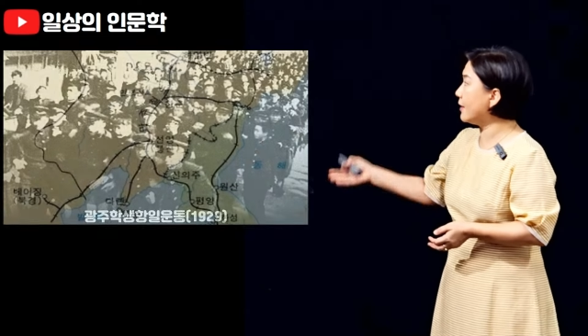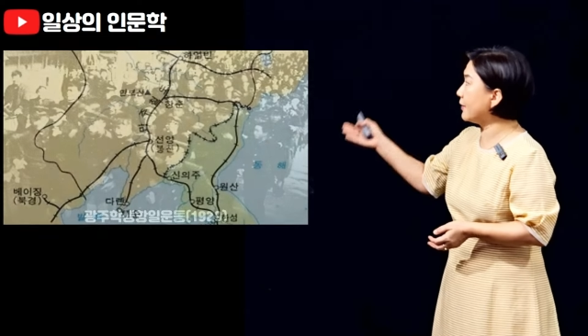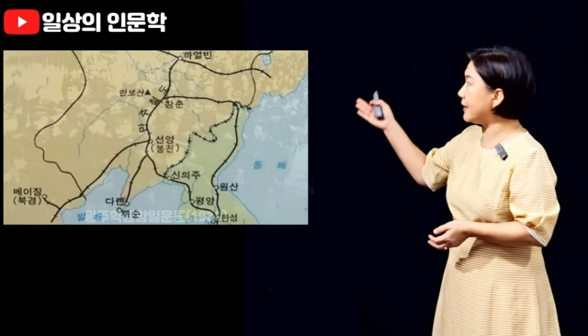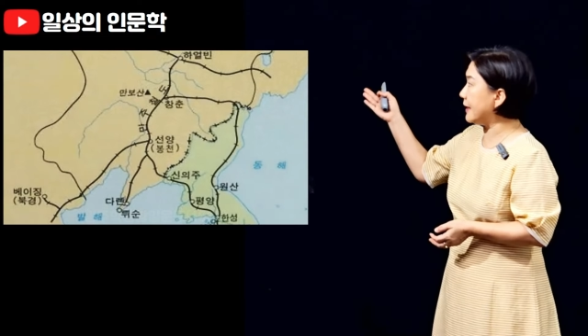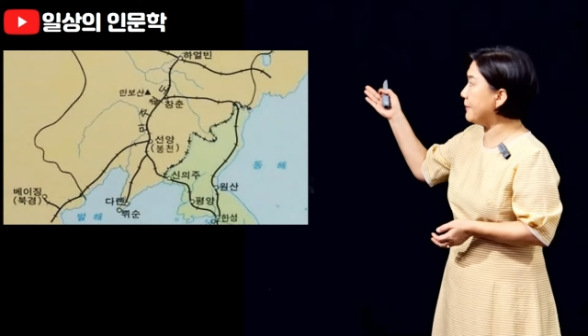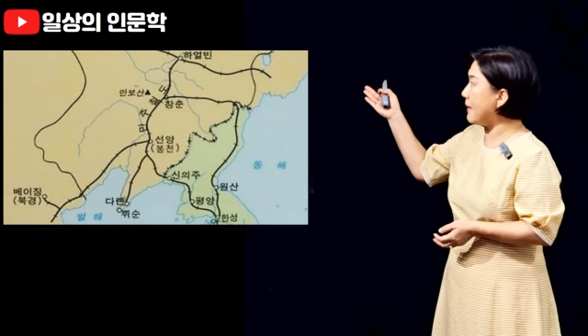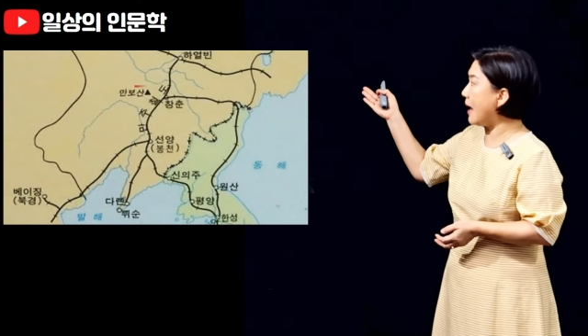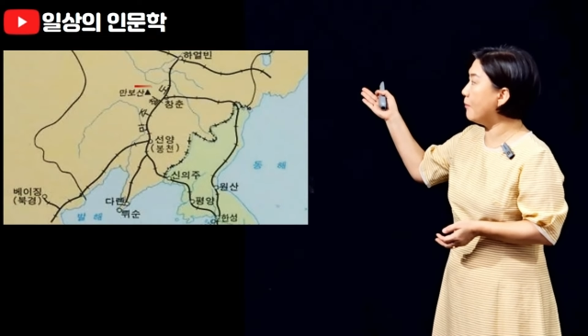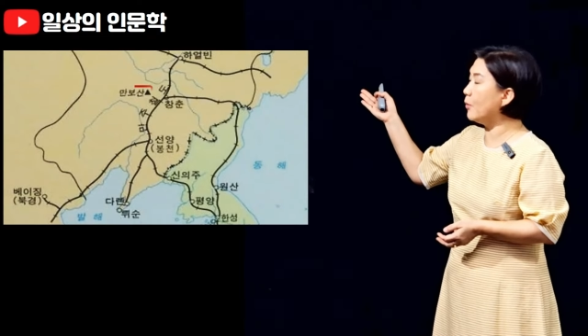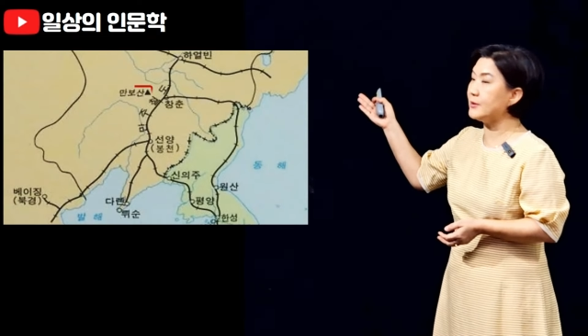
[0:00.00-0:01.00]
여기
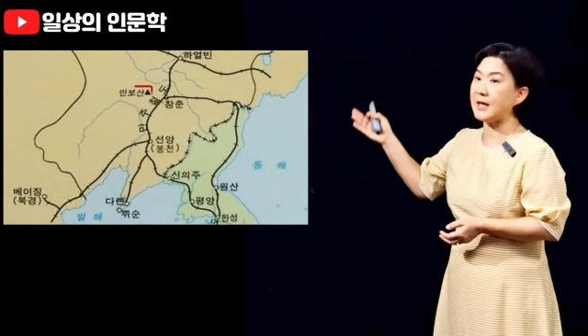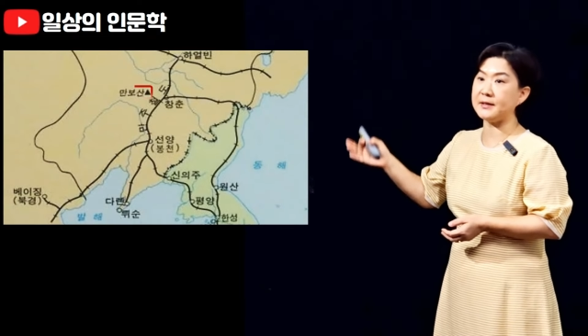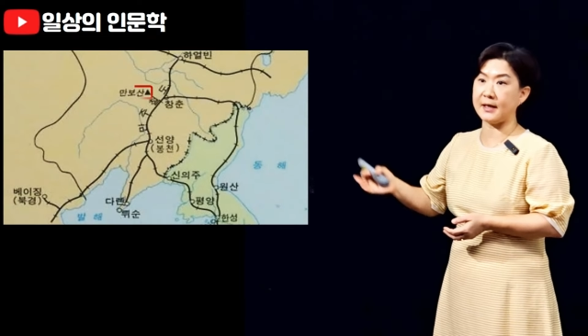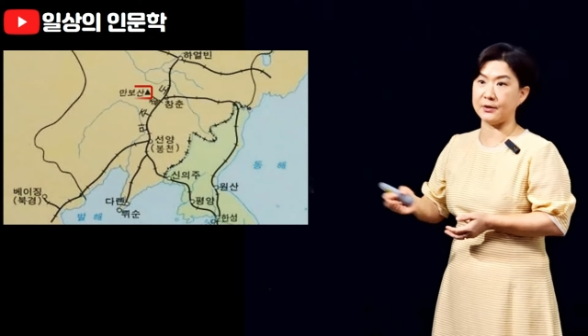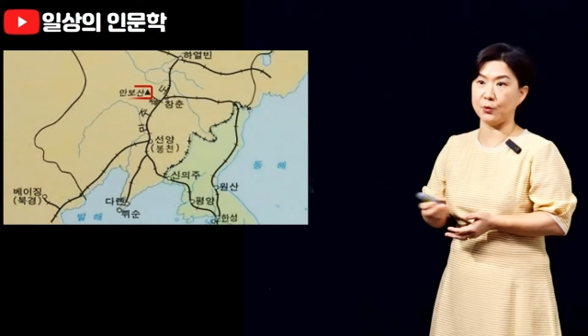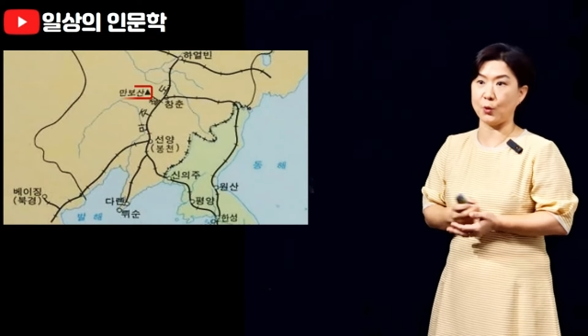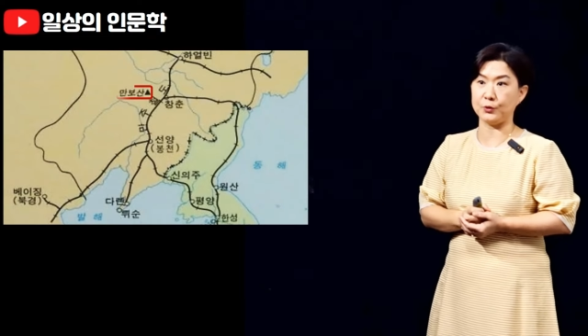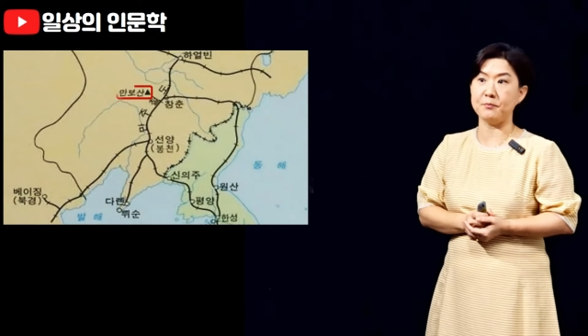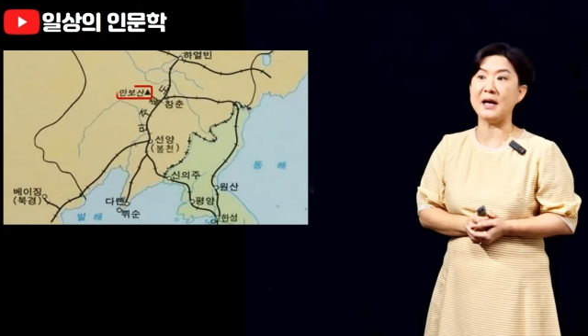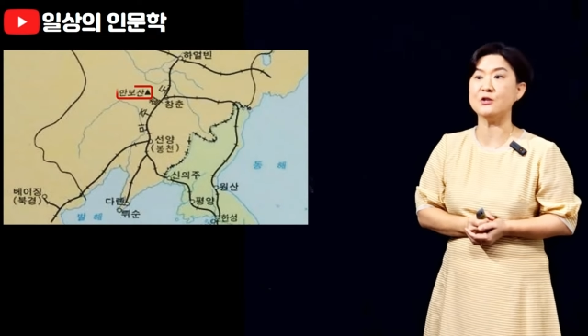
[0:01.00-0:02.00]
만보산이라는
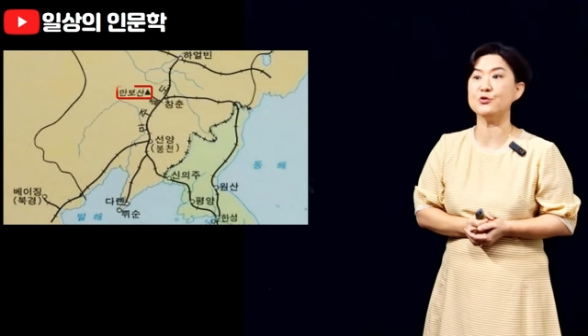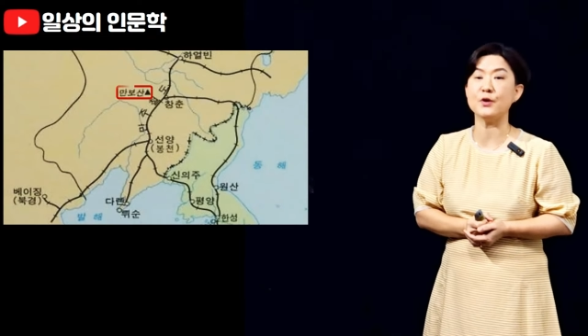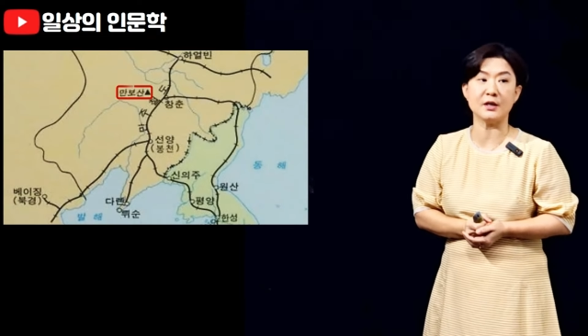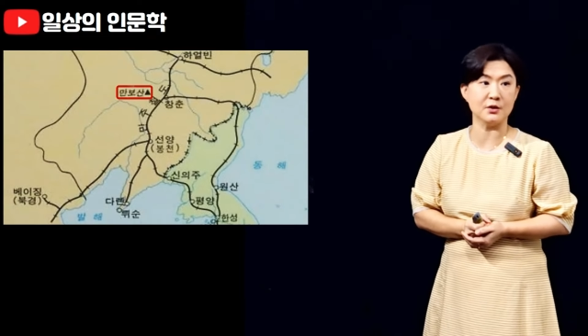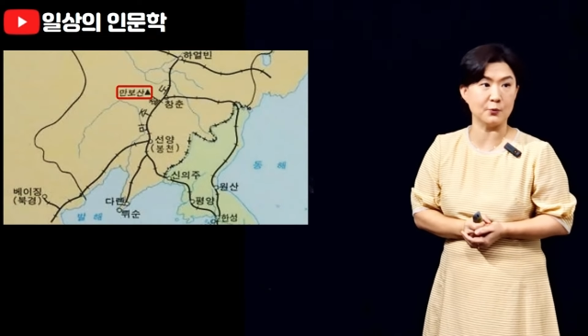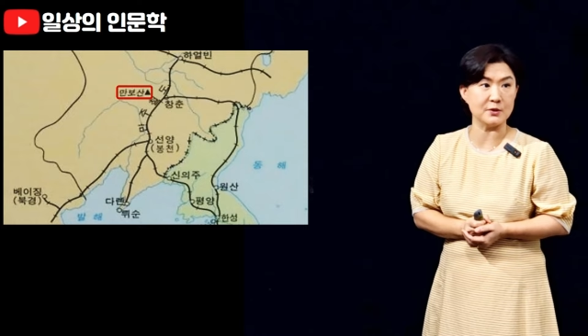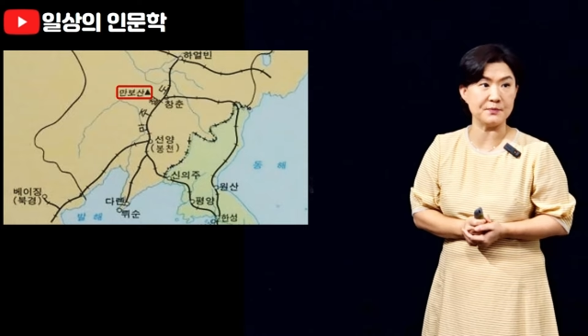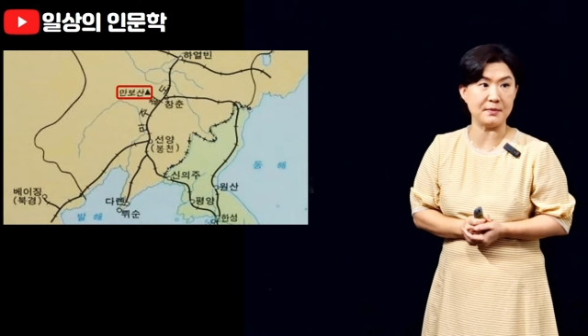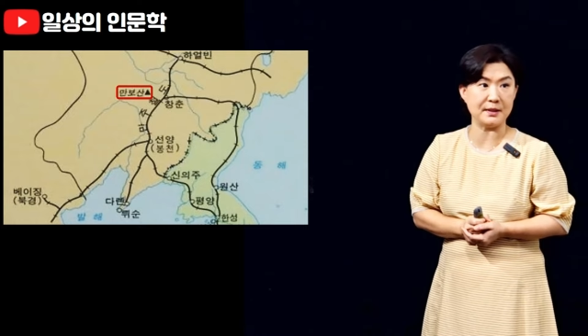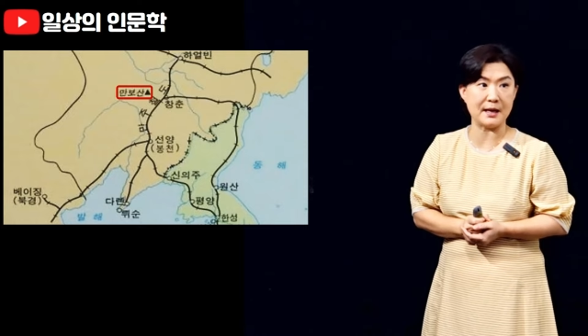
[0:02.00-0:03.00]
곳, 만주에 있는
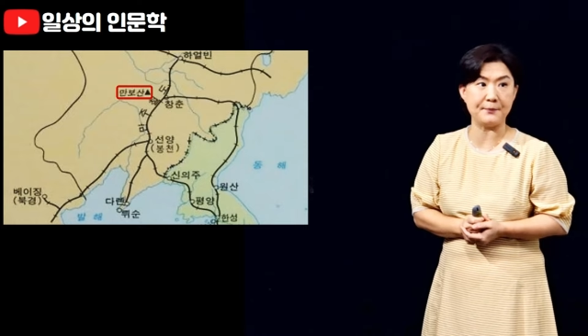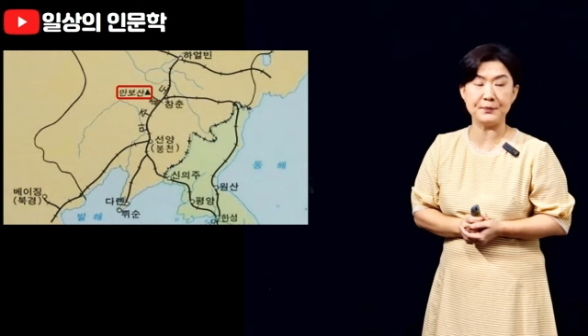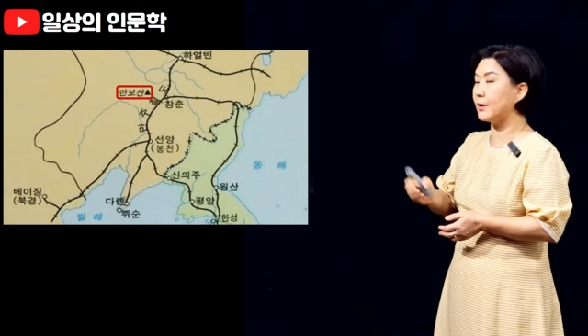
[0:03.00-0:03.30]
곳입니다.